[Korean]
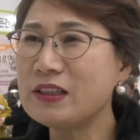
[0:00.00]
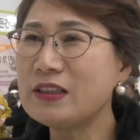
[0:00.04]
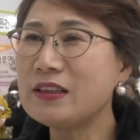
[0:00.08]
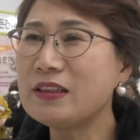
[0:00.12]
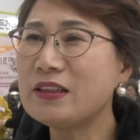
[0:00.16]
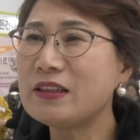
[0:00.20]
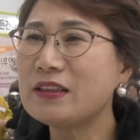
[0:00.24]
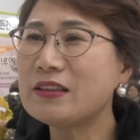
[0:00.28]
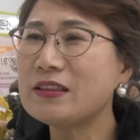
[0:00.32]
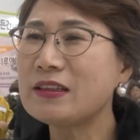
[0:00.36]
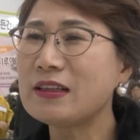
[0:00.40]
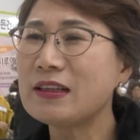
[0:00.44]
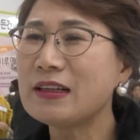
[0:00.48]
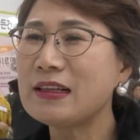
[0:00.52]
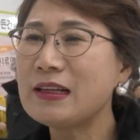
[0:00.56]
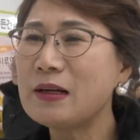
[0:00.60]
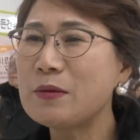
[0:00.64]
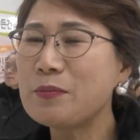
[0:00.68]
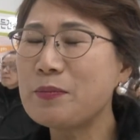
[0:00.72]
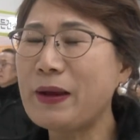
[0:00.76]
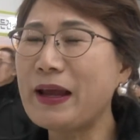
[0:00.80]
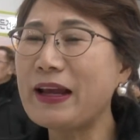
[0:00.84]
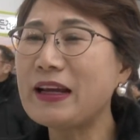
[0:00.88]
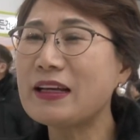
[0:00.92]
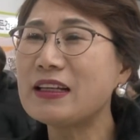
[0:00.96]
있는
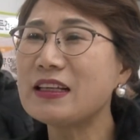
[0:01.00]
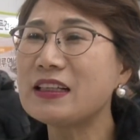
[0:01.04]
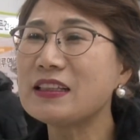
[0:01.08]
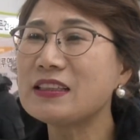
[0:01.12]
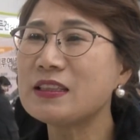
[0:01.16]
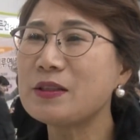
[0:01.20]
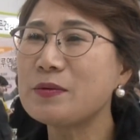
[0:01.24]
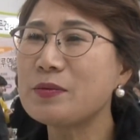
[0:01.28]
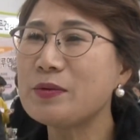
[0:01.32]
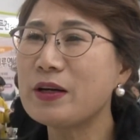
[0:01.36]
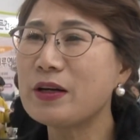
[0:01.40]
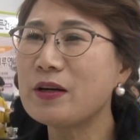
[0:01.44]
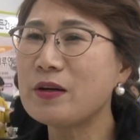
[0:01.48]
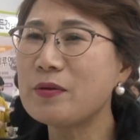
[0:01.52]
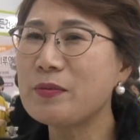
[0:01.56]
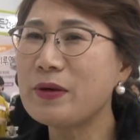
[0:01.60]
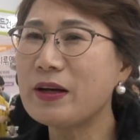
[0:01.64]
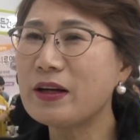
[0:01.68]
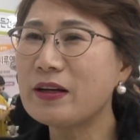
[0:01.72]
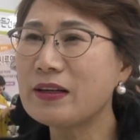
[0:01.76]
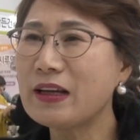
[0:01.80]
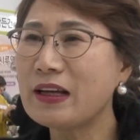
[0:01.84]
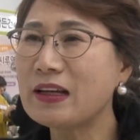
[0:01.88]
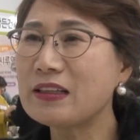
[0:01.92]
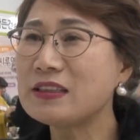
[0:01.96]
120여
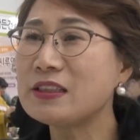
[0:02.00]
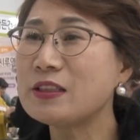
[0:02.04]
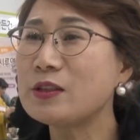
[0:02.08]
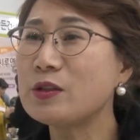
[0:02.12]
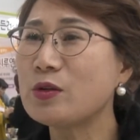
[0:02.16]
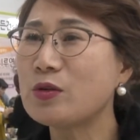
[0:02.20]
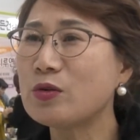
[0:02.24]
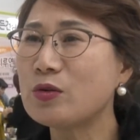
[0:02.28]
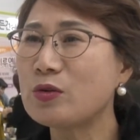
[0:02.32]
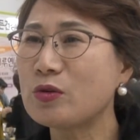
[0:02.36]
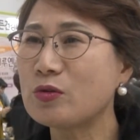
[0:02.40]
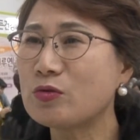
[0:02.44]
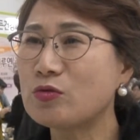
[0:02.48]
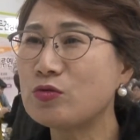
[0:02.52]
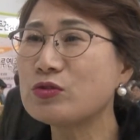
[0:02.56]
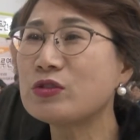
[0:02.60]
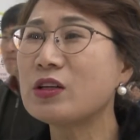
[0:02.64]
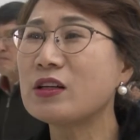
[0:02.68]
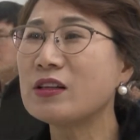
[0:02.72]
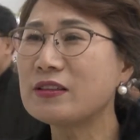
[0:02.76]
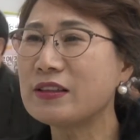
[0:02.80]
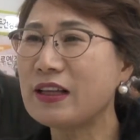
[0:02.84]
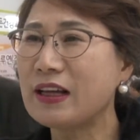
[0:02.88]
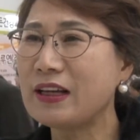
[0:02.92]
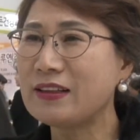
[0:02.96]
명의 CEO로
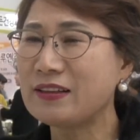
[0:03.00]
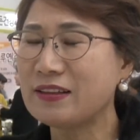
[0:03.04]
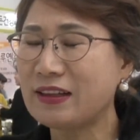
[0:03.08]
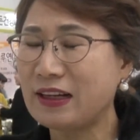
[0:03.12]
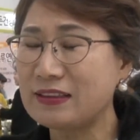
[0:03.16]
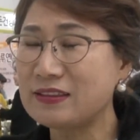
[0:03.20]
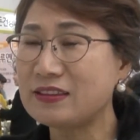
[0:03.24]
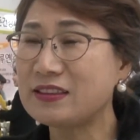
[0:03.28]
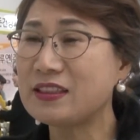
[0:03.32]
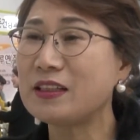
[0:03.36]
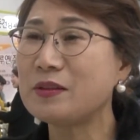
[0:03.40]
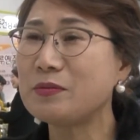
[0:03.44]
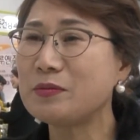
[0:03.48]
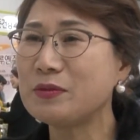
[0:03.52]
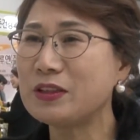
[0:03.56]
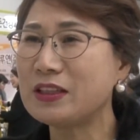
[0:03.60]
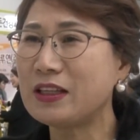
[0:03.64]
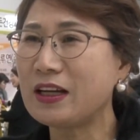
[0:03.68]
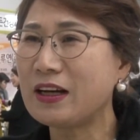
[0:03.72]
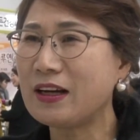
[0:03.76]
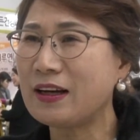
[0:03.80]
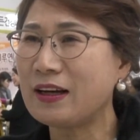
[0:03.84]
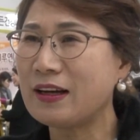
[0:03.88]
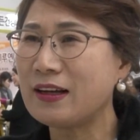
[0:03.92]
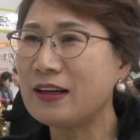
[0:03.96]
구성된
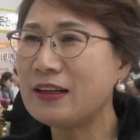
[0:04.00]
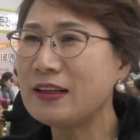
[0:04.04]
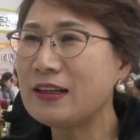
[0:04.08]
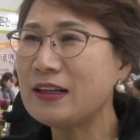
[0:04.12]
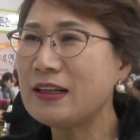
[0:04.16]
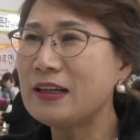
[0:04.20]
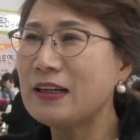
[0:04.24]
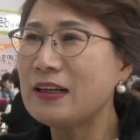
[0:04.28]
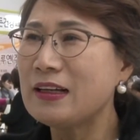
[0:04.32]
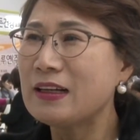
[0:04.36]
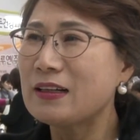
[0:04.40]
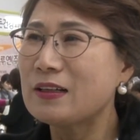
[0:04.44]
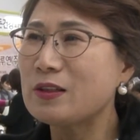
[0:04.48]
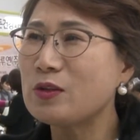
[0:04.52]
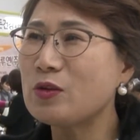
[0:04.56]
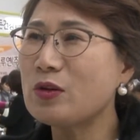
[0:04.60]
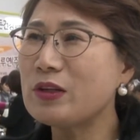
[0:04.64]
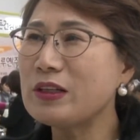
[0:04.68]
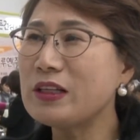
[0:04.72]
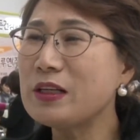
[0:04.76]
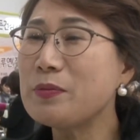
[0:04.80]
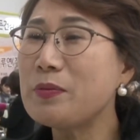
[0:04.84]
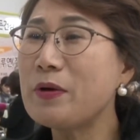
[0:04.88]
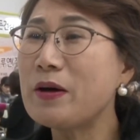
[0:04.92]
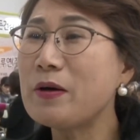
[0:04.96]
단체입니다. 그리고
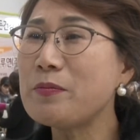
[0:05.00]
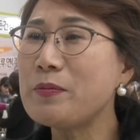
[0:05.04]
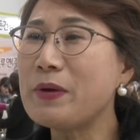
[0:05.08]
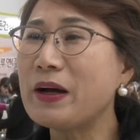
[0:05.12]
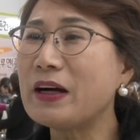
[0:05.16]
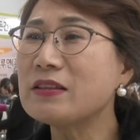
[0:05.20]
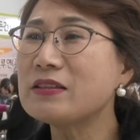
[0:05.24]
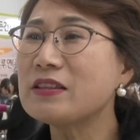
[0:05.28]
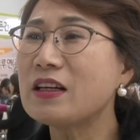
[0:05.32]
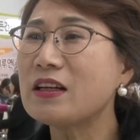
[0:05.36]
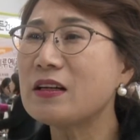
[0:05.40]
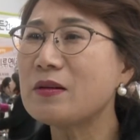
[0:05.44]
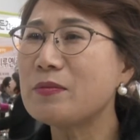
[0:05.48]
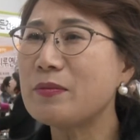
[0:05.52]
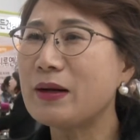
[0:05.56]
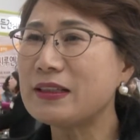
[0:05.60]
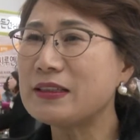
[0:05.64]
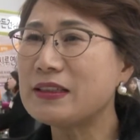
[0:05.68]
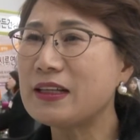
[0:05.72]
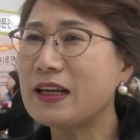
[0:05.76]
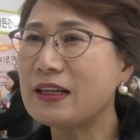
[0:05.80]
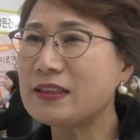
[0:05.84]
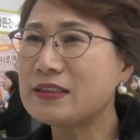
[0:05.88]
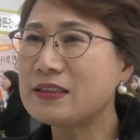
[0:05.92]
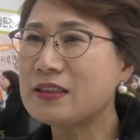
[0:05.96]
이번 명절을
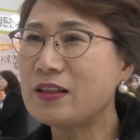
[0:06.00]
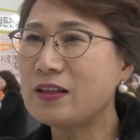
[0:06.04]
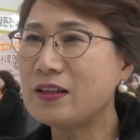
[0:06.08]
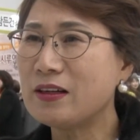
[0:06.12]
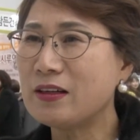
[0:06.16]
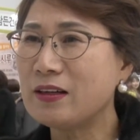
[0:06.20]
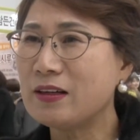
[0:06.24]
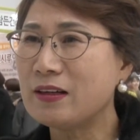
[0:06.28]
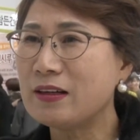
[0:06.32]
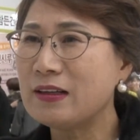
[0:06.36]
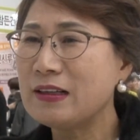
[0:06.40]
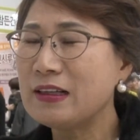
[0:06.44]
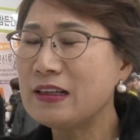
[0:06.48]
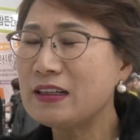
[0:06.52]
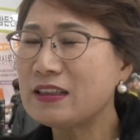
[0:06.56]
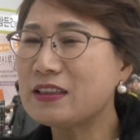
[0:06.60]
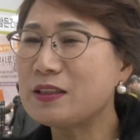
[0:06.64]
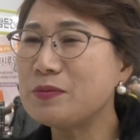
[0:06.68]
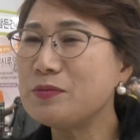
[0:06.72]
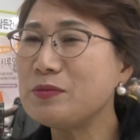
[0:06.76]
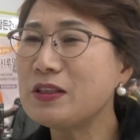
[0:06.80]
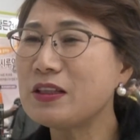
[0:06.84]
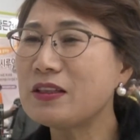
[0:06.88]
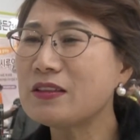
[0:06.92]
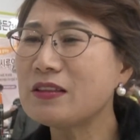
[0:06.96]
맞이해서
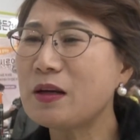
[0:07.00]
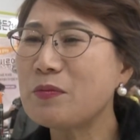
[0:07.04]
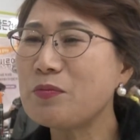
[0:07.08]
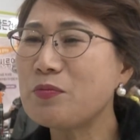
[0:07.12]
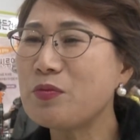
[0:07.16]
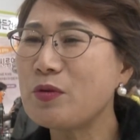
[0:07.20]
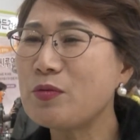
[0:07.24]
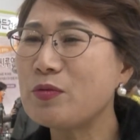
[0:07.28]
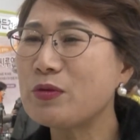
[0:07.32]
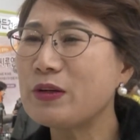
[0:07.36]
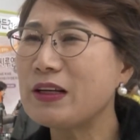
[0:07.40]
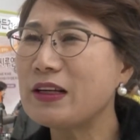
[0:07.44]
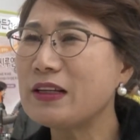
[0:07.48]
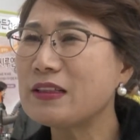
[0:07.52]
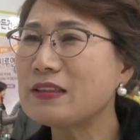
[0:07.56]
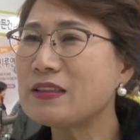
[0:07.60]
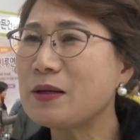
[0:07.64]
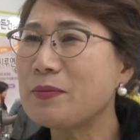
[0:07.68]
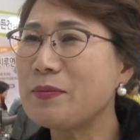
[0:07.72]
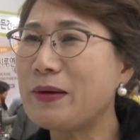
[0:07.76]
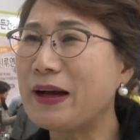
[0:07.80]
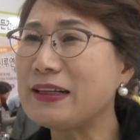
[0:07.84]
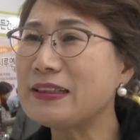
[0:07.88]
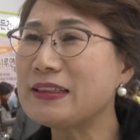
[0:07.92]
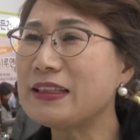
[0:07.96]
김영란법으로 인해서
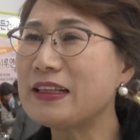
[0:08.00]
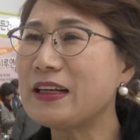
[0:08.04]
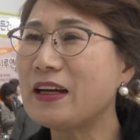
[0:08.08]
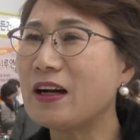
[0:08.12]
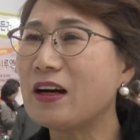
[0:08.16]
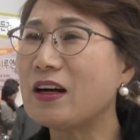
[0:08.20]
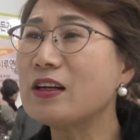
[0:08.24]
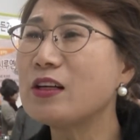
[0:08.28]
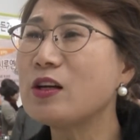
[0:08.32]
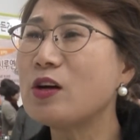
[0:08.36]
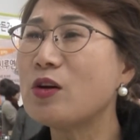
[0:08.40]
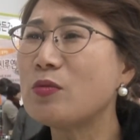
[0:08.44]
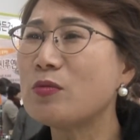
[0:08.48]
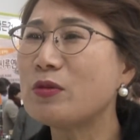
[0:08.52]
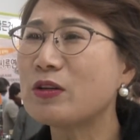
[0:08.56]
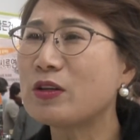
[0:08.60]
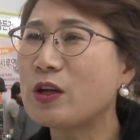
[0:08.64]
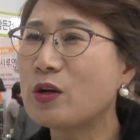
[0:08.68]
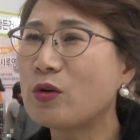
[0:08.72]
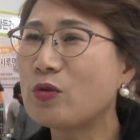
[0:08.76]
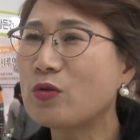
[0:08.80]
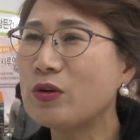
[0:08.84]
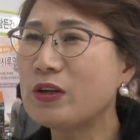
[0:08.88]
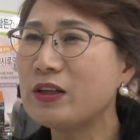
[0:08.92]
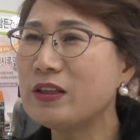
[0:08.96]
많이 어려움을
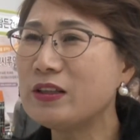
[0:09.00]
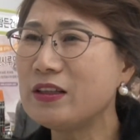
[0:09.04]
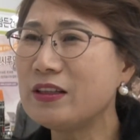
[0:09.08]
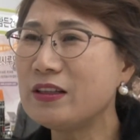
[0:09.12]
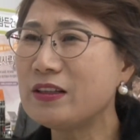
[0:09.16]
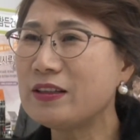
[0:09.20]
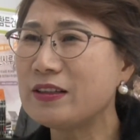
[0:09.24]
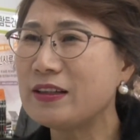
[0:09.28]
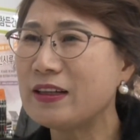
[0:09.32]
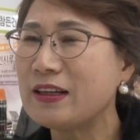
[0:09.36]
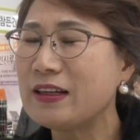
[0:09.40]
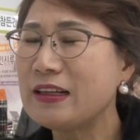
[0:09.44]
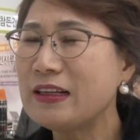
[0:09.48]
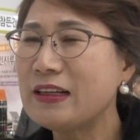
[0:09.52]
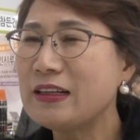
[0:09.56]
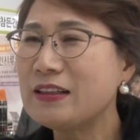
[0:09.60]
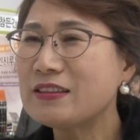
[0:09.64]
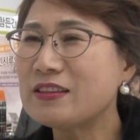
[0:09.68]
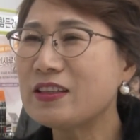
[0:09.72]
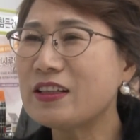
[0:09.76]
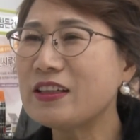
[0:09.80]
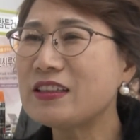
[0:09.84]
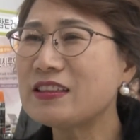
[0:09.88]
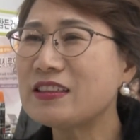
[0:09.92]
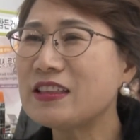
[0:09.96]
겪고 있는
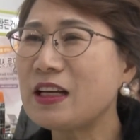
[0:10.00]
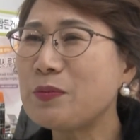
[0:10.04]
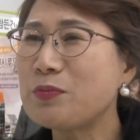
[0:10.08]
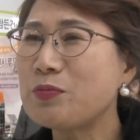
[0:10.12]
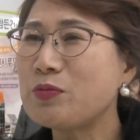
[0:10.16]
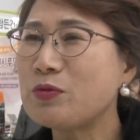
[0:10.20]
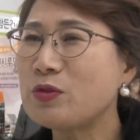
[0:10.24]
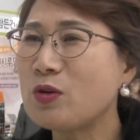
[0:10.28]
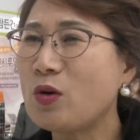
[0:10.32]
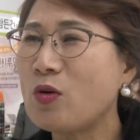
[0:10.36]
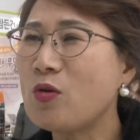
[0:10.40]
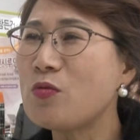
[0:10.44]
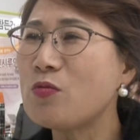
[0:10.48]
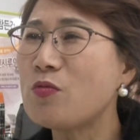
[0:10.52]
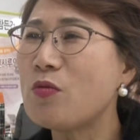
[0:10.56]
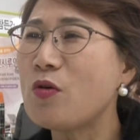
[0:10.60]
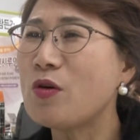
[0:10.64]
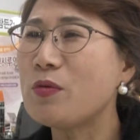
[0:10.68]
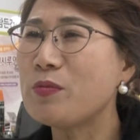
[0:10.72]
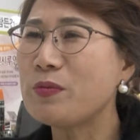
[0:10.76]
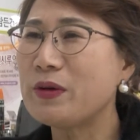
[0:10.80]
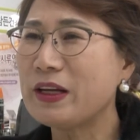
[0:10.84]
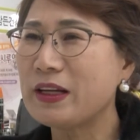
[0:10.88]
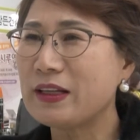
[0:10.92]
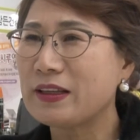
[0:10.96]
저희 제품 홍보
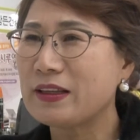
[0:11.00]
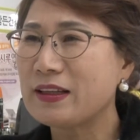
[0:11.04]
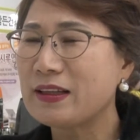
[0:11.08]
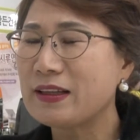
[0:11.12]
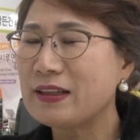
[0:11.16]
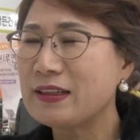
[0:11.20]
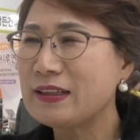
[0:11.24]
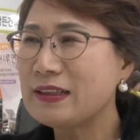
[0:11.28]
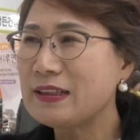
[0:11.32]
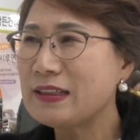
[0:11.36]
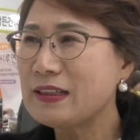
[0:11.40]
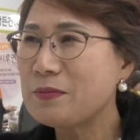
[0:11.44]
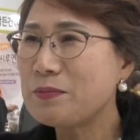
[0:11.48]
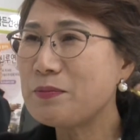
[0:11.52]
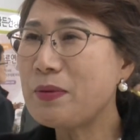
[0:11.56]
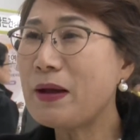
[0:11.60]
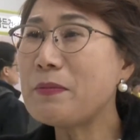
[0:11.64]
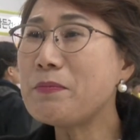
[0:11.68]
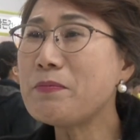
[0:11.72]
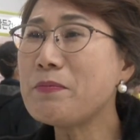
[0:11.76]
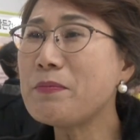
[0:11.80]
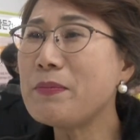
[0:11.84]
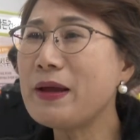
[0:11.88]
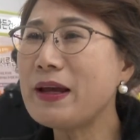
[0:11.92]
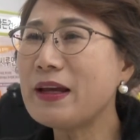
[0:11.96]
및
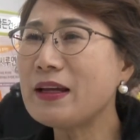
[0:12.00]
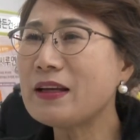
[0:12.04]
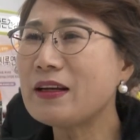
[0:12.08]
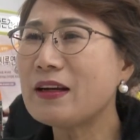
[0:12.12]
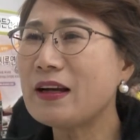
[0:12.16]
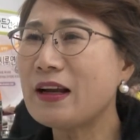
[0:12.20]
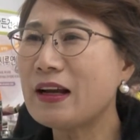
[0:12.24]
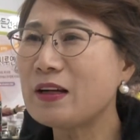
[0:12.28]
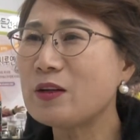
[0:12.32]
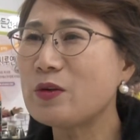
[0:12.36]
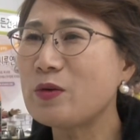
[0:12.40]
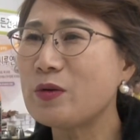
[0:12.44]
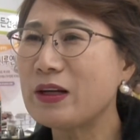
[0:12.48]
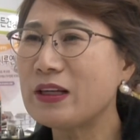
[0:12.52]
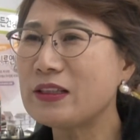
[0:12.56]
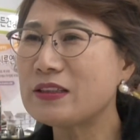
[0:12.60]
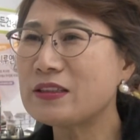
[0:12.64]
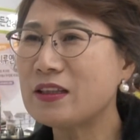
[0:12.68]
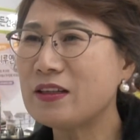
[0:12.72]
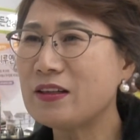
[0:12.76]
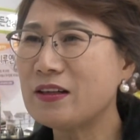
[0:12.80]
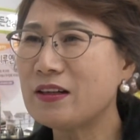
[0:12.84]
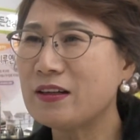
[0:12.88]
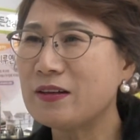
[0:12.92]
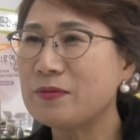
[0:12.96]
판매를 하기
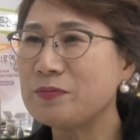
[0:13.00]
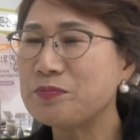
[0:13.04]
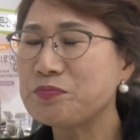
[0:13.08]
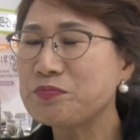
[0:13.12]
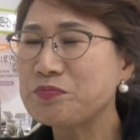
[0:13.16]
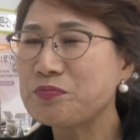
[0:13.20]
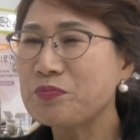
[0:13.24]
위해서